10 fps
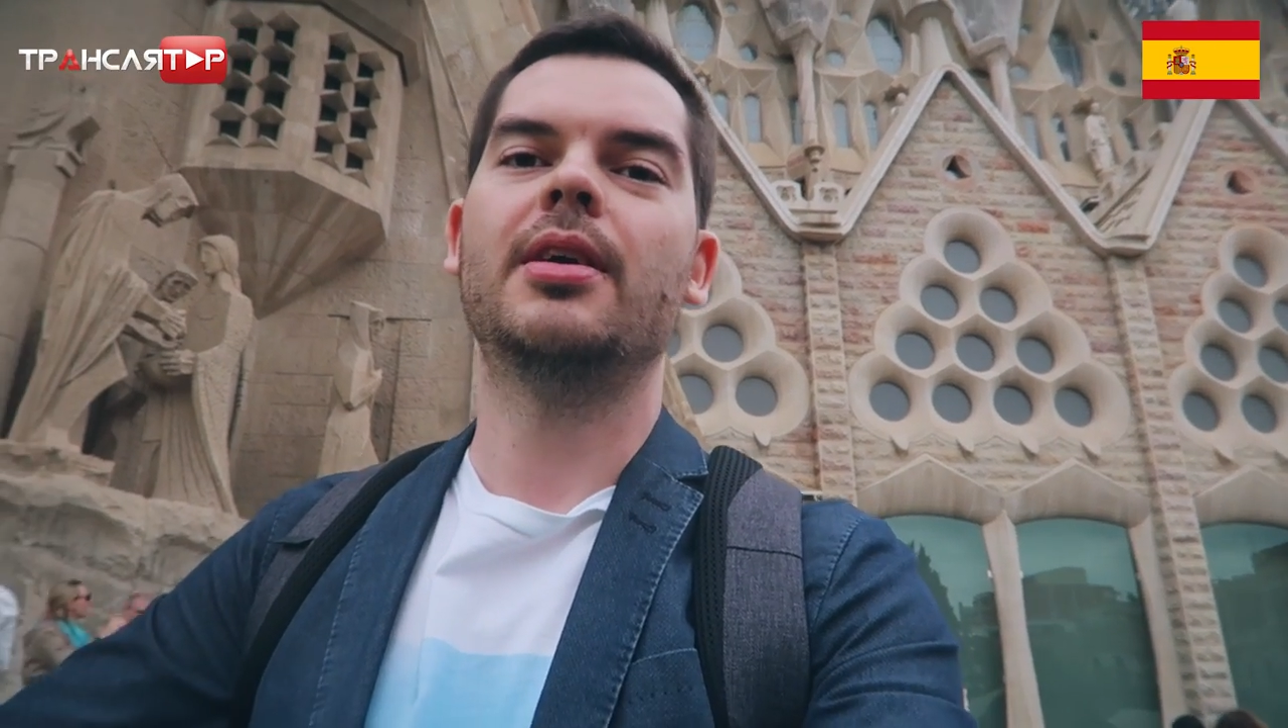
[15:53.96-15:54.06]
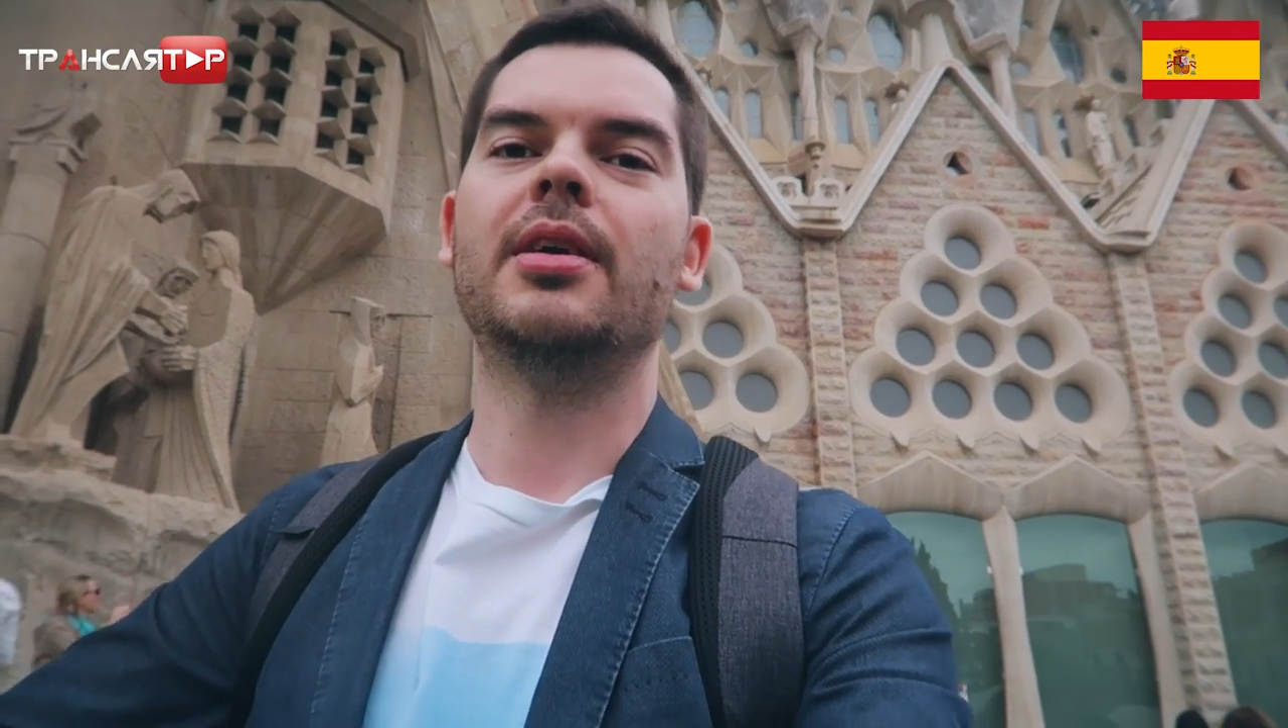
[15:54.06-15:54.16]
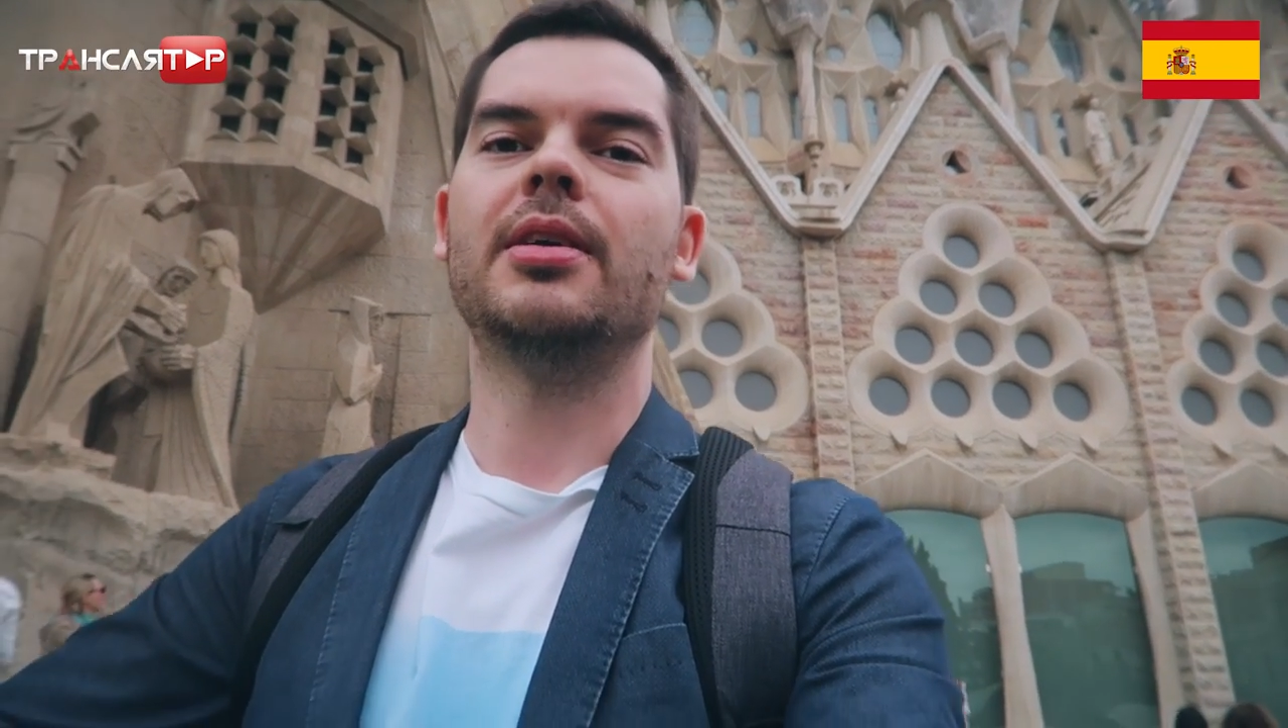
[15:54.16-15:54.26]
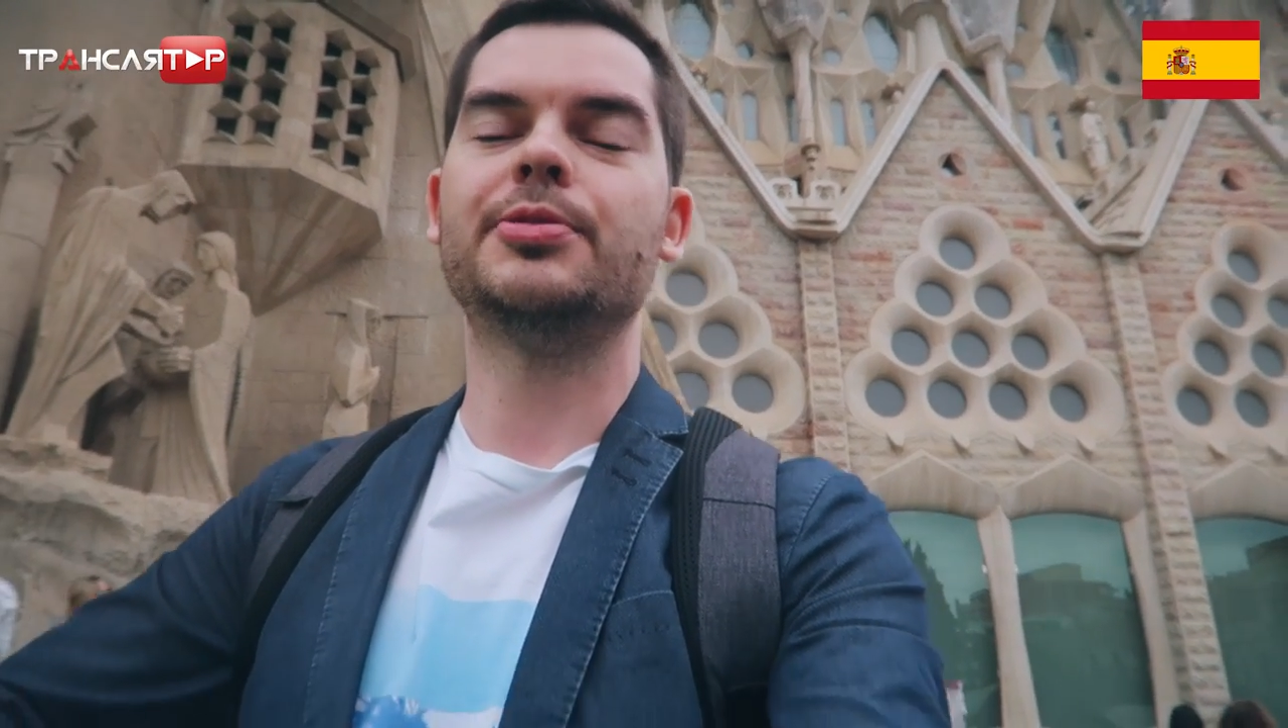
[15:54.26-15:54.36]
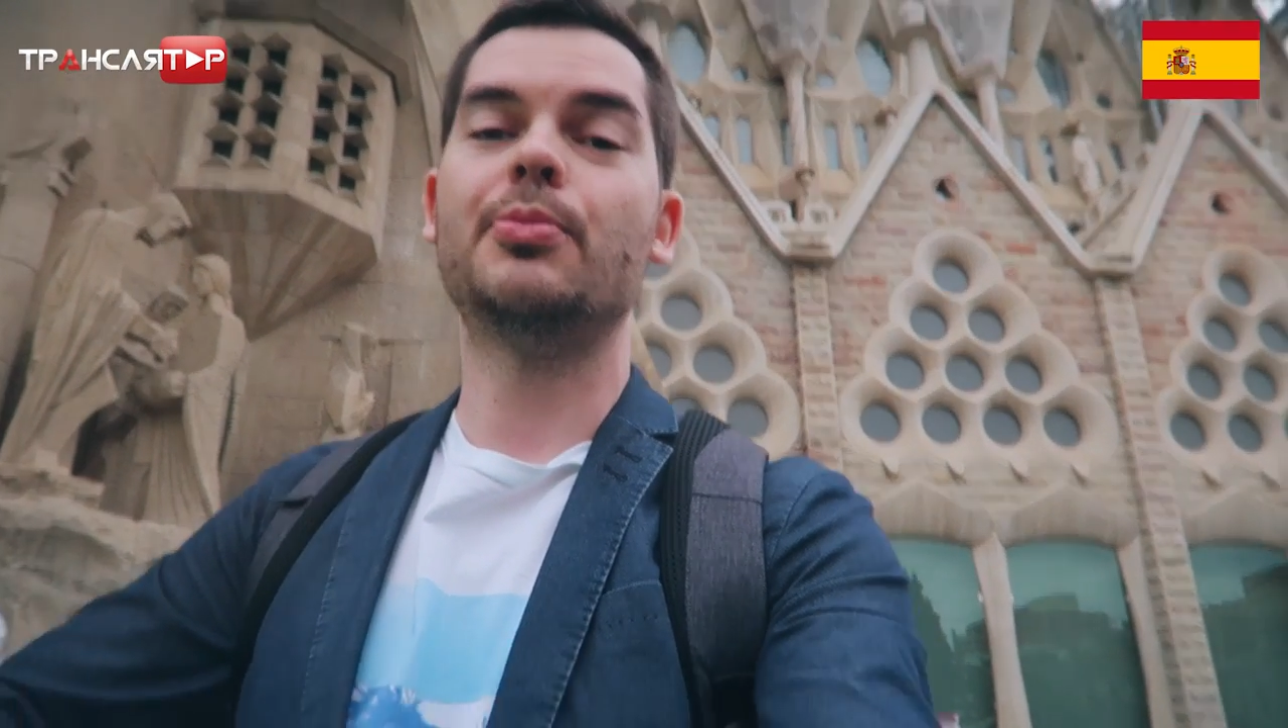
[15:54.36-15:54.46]

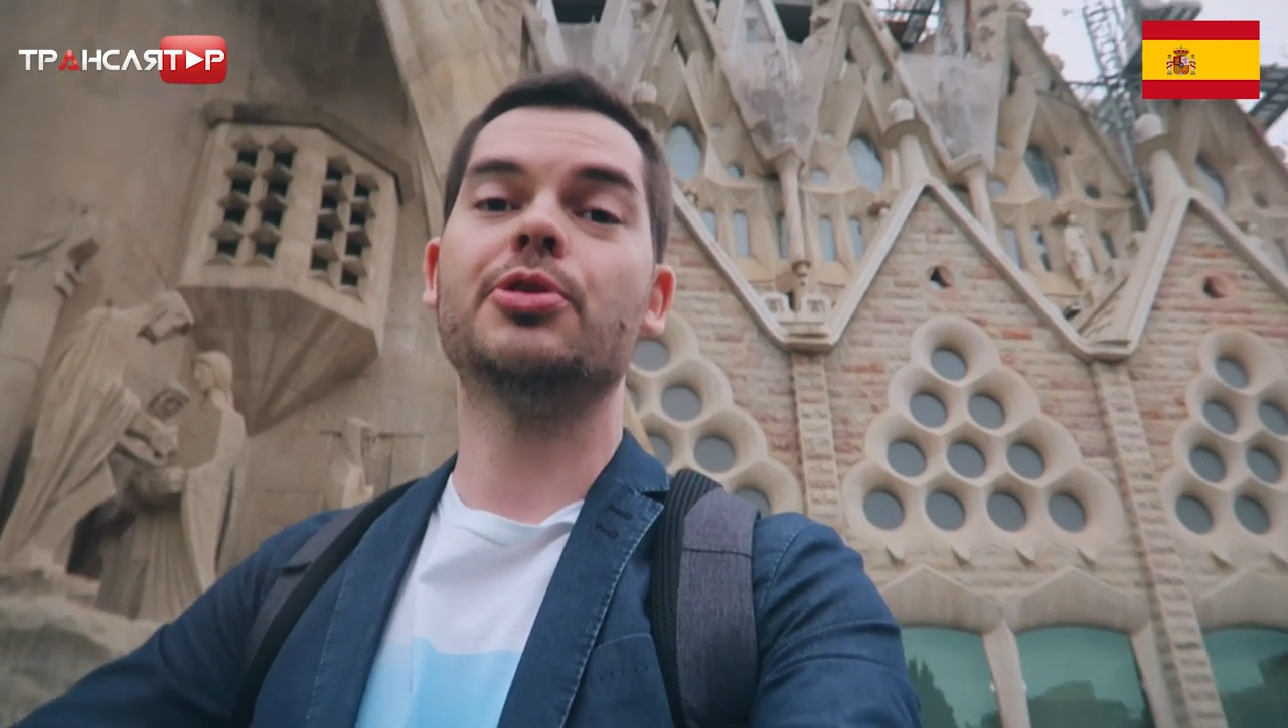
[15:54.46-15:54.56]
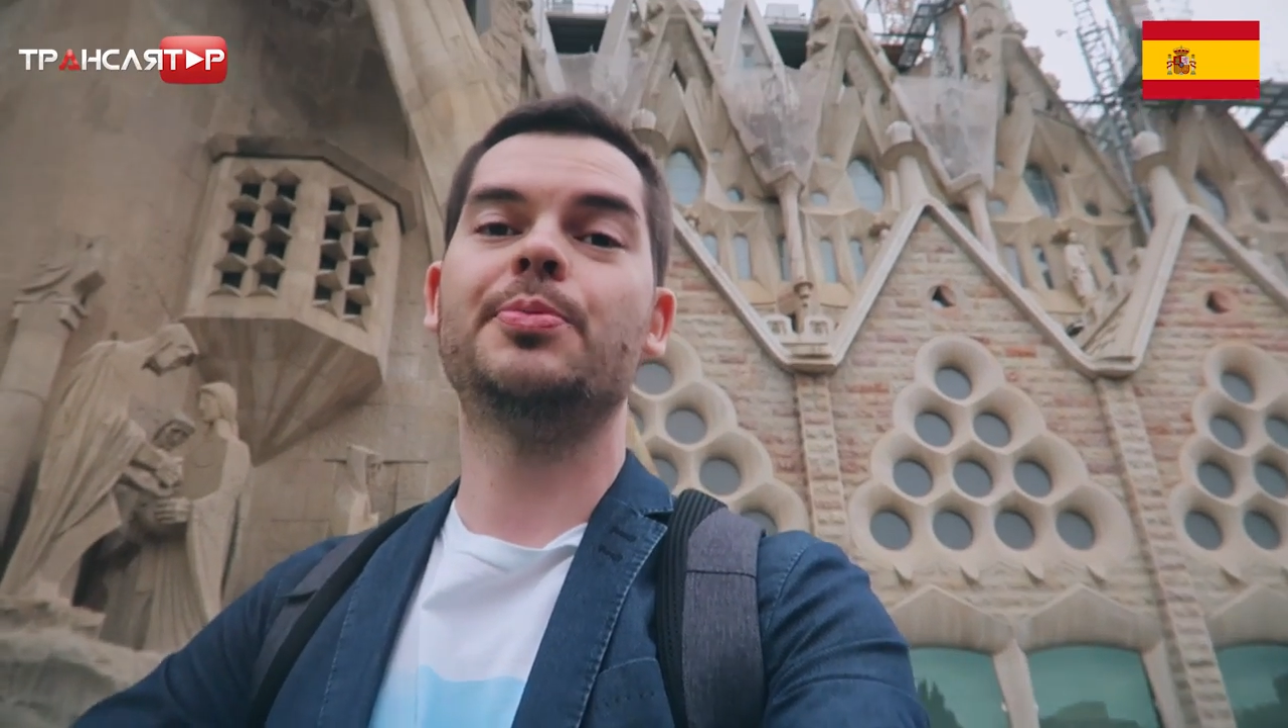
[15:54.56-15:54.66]
а, смог